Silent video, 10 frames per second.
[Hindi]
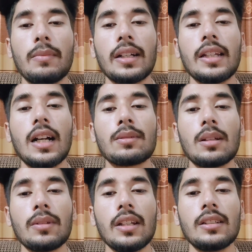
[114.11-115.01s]
बाकी आप
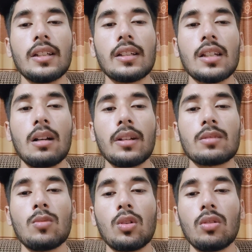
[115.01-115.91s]
सबके के साहब के
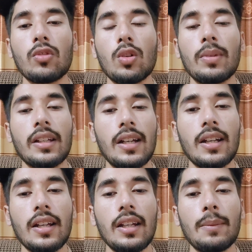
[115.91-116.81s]
इस मौक़ के ऊपर
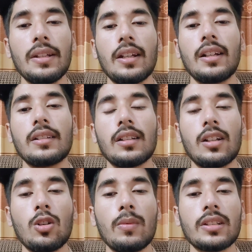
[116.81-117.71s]
क्या राय है अपनी राय का
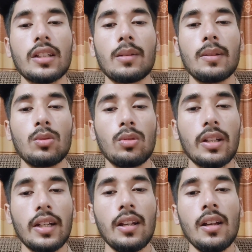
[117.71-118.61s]
इजहार को सेक्शन में जरूर
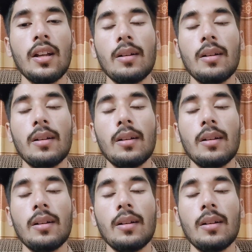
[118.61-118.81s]
करें